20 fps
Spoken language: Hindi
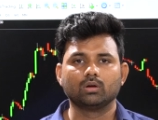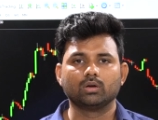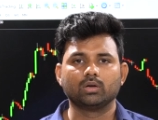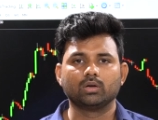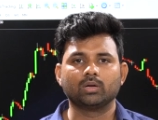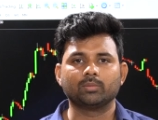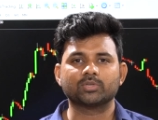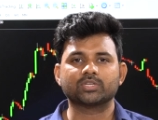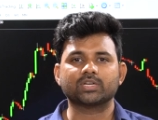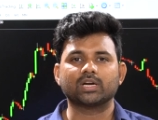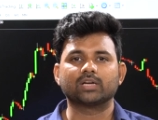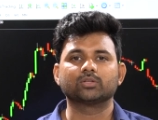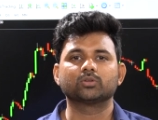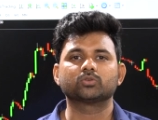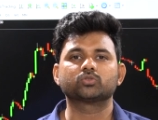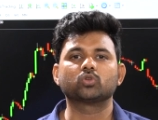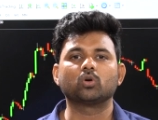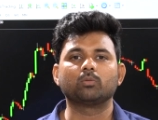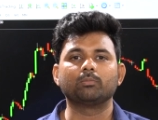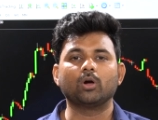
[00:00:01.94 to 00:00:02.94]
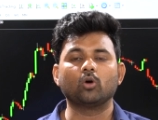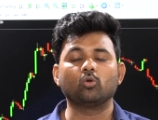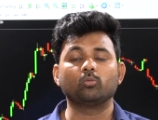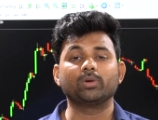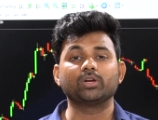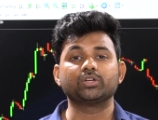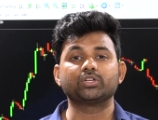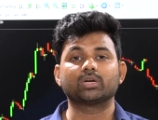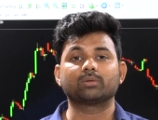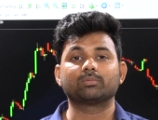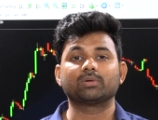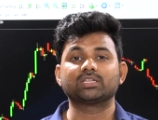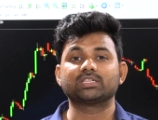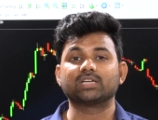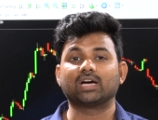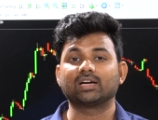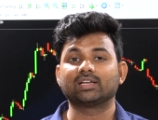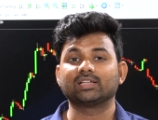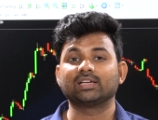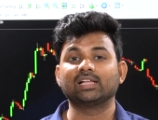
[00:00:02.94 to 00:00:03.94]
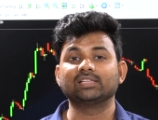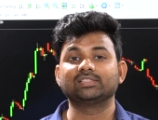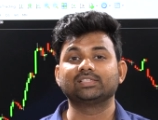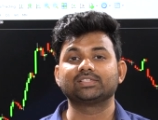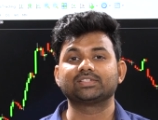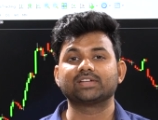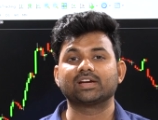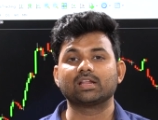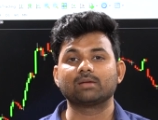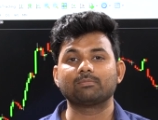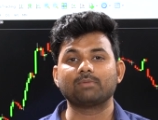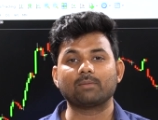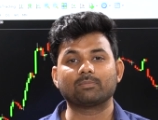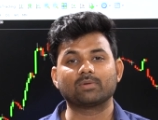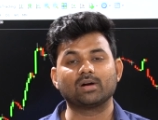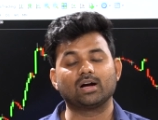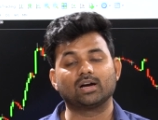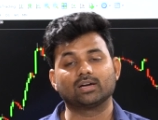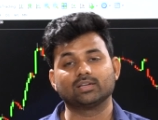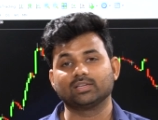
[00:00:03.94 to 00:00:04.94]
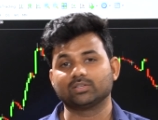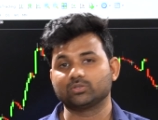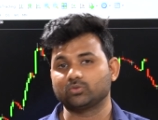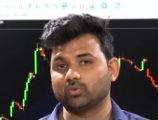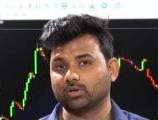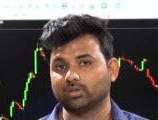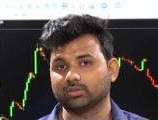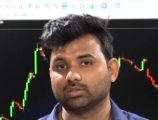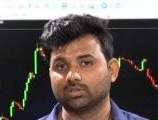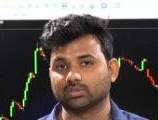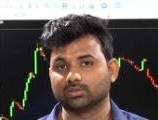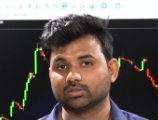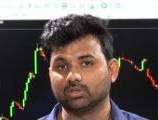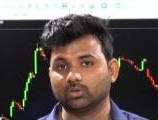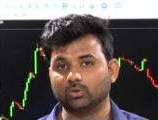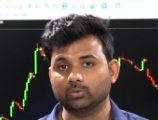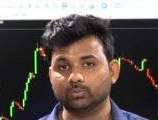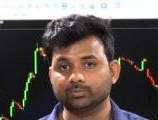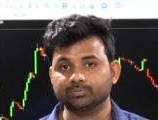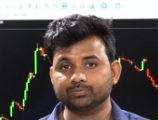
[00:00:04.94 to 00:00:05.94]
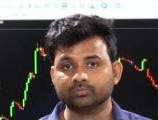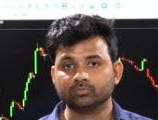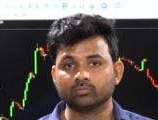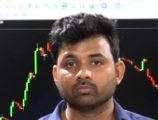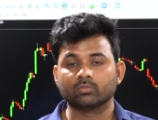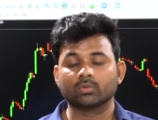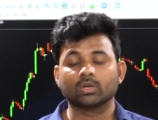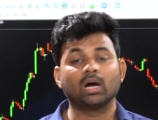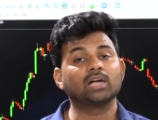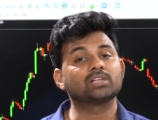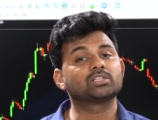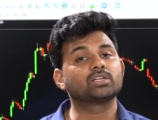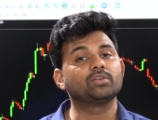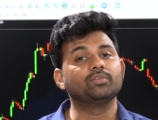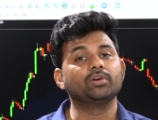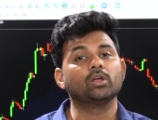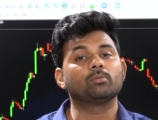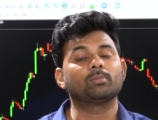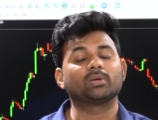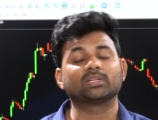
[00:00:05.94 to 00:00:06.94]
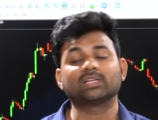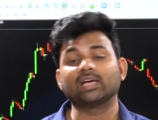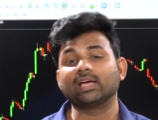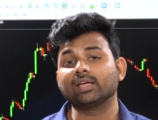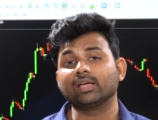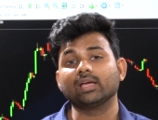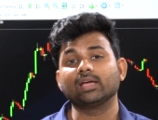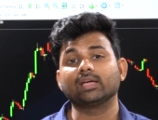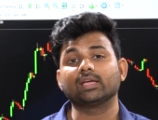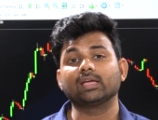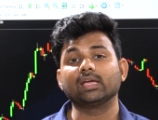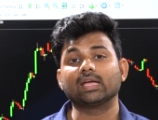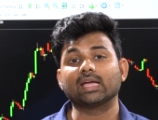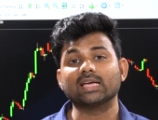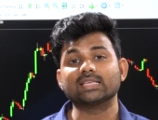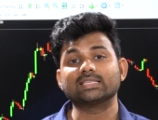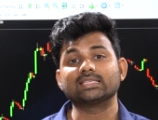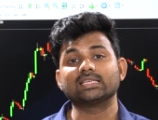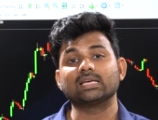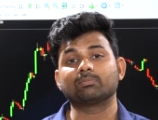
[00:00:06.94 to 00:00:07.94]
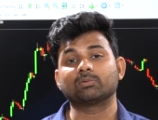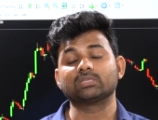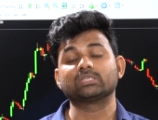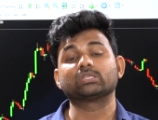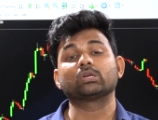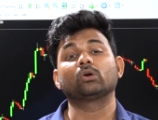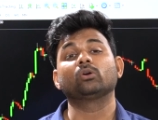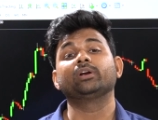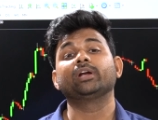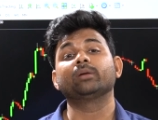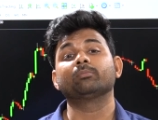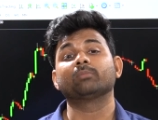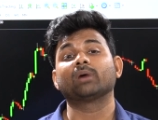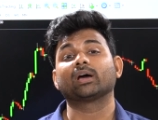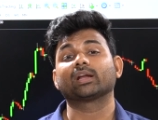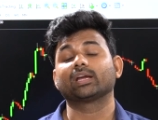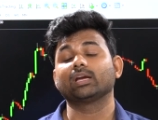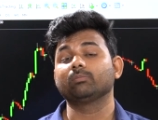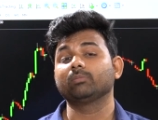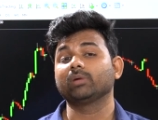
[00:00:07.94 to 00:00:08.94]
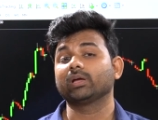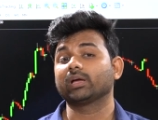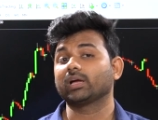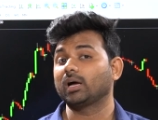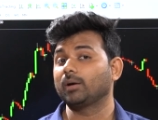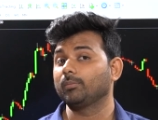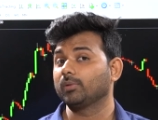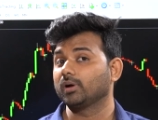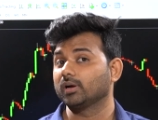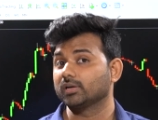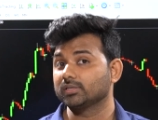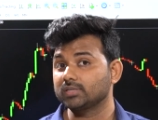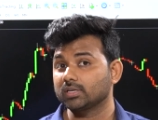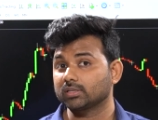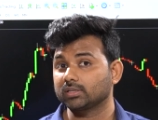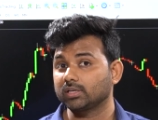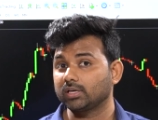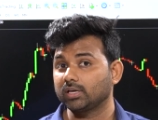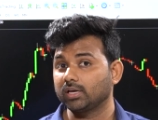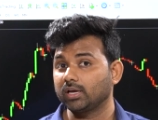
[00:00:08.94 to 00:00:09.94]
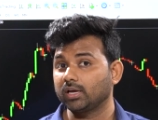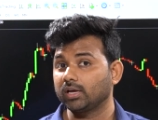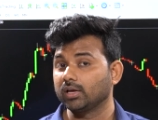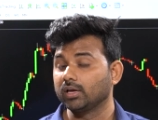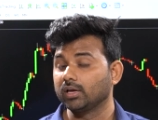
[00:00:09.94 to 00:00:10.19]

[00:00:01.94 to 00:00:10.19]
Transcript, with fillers: नमस्कार दोस्तों मैं उमेश शर्मा चार्ट एनालिसिस चैनल पे आपका हार्दिक स्वागत करता हूं आज की वीडियो में बताएंगे कि कैसे आप कंसोलिडेट मार्केट में काम कर सकते हैं